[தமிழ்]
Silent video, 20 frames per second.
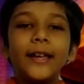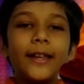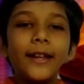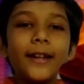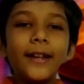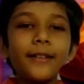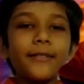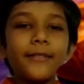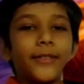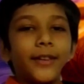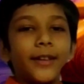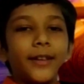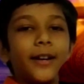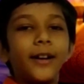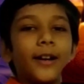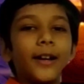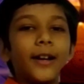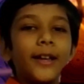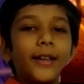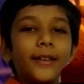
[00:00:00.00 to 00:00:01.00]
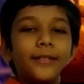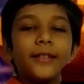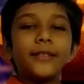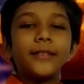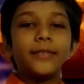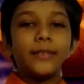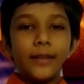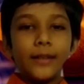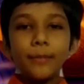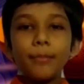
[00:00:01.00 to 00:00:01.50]
இறுதியா இந்த
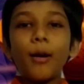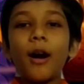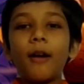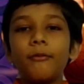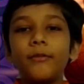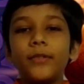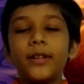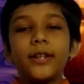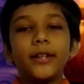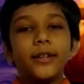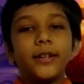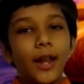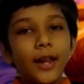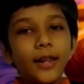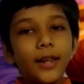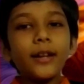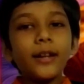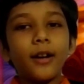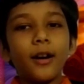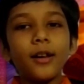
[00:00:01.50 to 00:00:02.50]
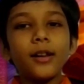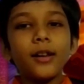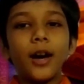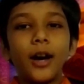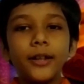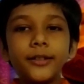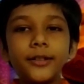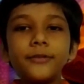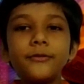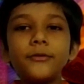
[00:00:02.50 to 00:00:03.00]
தீபாவளி நல்ல நாள்
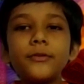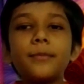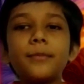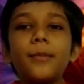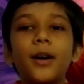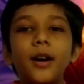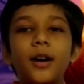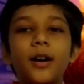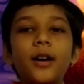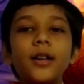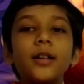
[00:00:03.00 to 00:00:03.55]
அதுவுமா